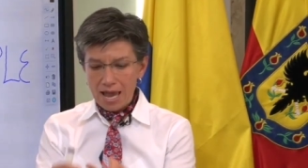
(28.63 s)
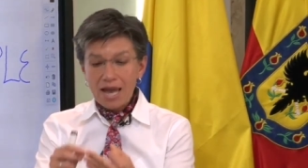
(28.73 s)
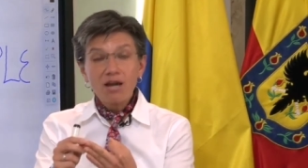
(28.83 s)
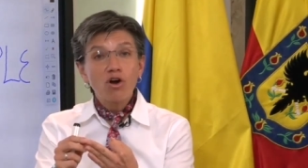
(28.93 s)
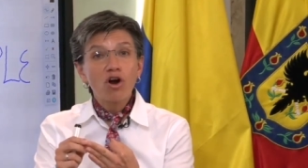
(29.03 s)

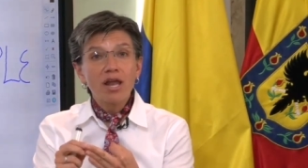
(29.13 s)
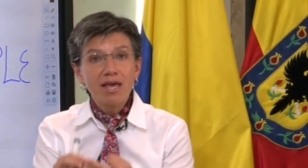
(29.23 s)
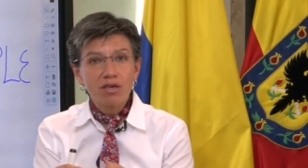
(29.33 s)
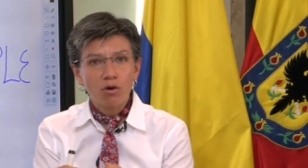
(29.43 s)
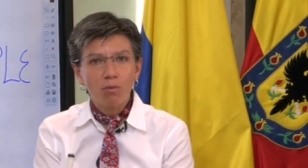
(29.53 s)
El
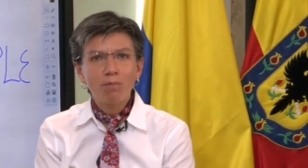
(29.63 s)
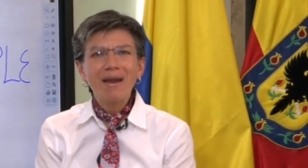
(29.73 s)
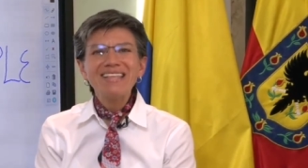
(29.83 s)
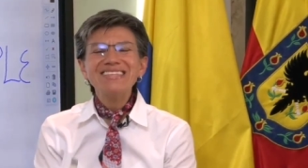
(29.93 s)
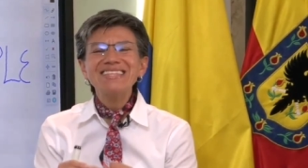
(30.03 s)
colegio,
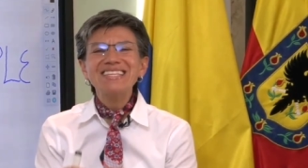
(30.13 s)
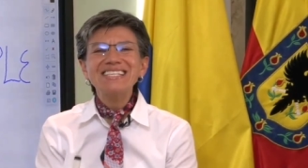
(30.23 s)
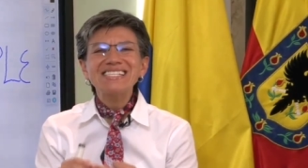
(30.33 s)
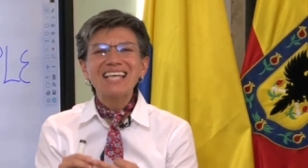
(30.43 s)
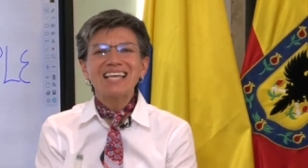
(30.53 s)

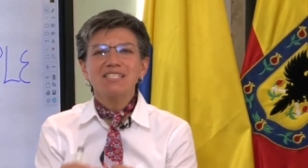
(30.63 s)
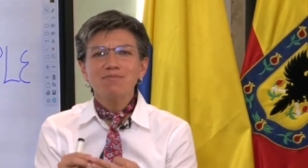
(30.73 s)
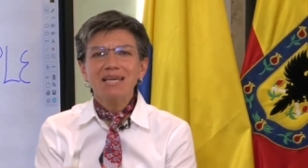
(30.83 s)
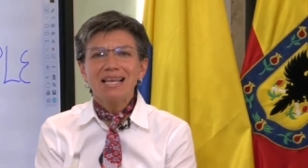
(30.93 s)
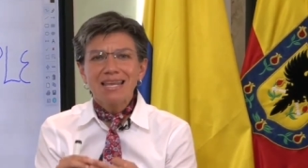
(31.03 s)
26
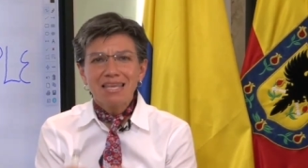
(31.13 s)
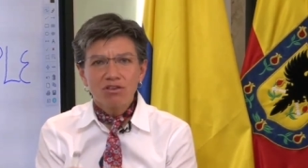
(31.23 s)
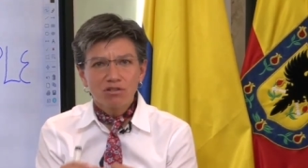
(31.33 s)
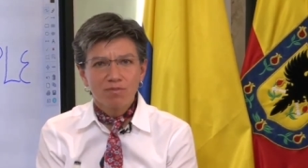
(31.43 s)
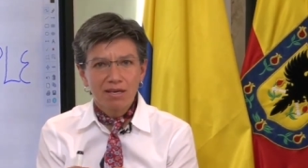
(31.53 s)
mil
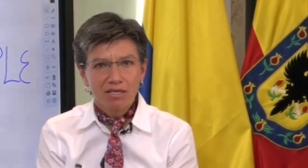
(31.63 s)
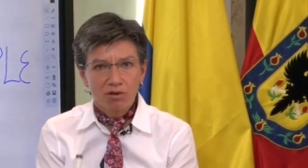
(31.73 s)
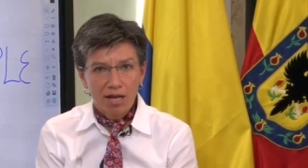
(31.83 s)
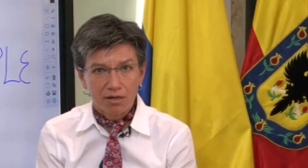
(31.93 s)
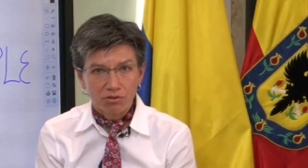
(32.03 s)
niños
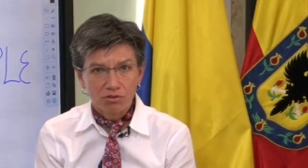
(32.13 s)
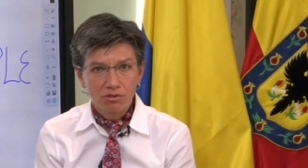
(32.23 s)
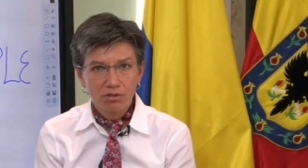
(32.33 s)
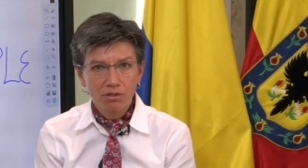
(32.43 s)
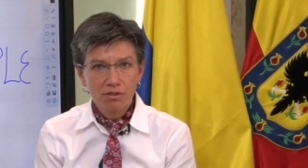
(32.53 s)
venezolanos
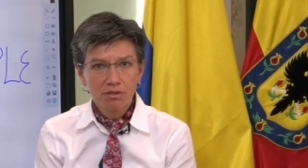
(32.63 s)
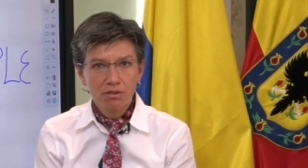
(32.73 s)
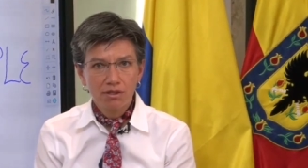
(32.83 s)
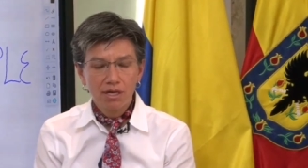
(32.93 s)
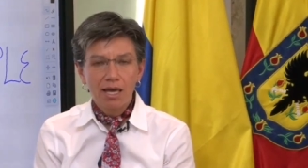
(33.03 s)

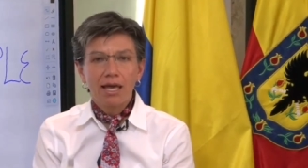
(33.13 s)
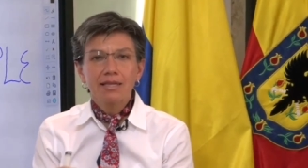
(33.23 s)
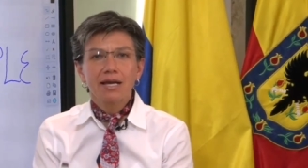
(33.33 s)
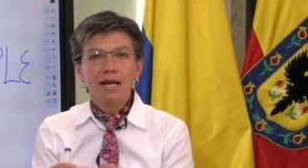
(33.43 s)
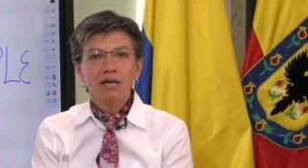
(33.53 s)

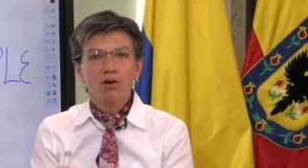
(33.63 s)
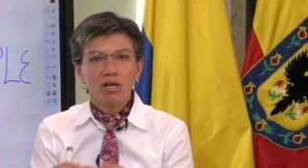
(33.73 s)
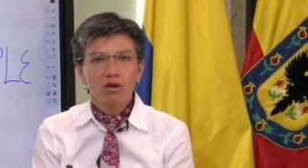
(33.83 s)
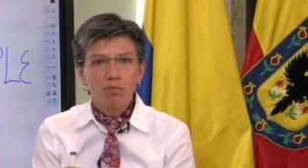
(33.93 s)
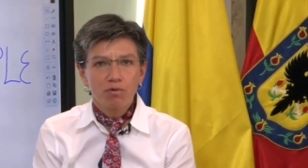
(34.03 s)
entran al
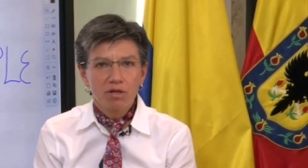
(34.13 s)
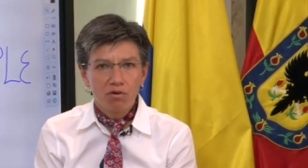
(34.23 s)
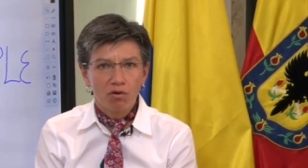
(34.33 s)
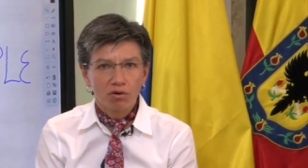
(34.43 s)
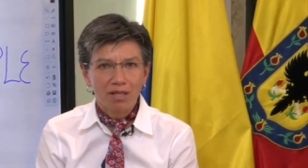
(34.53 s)
colegio
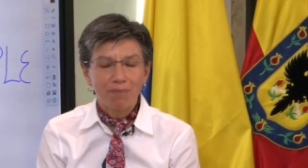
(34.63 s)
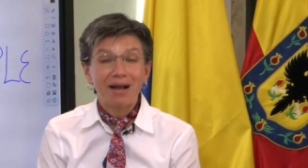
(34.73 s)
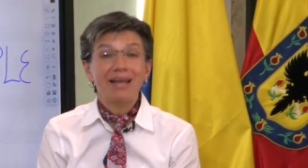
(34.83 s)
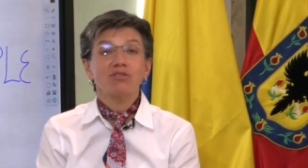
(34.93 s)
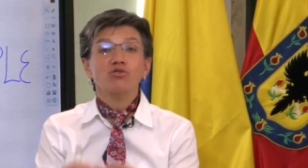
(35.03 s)
público de Bogotá
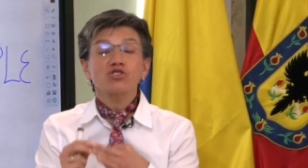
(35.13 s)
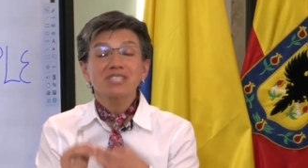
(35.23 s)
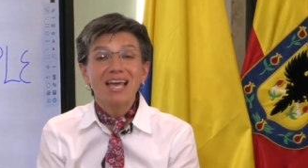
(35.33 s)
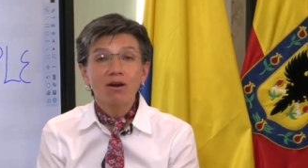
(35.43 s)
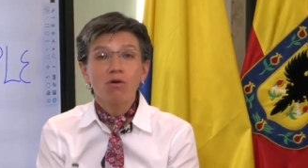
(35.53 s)
pagando
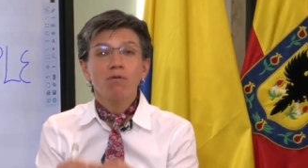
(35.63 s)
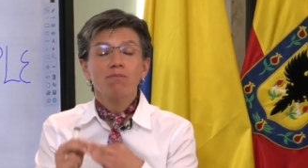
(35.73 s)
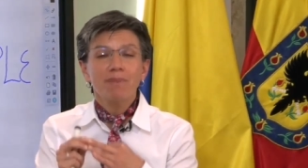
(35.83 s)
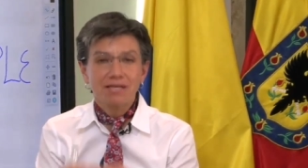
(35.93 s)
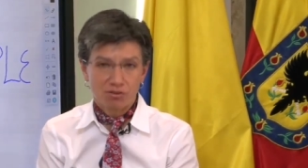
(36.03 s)
cero
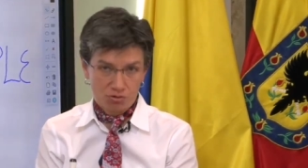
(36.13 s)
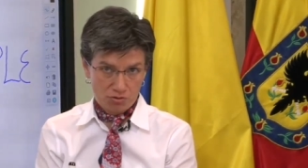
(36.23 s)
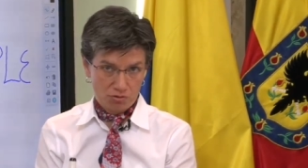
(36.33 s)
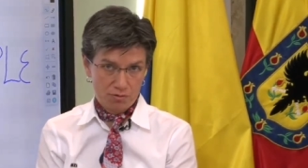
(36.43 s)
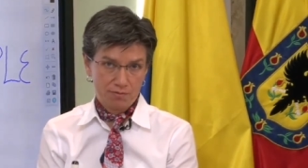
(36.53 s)

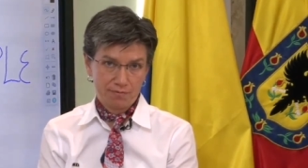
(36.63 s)
pesos.